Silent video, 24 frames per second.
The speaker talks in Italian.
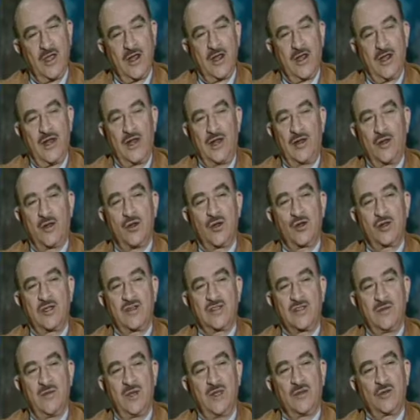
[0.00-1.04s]
il
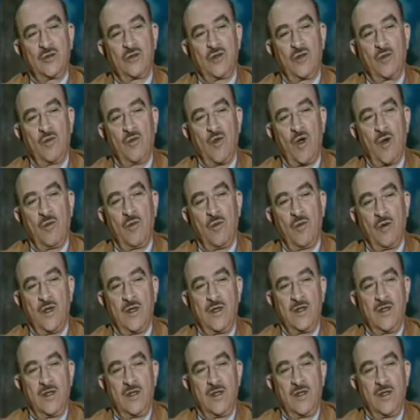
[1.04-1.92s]
corteggiamento dell'uomo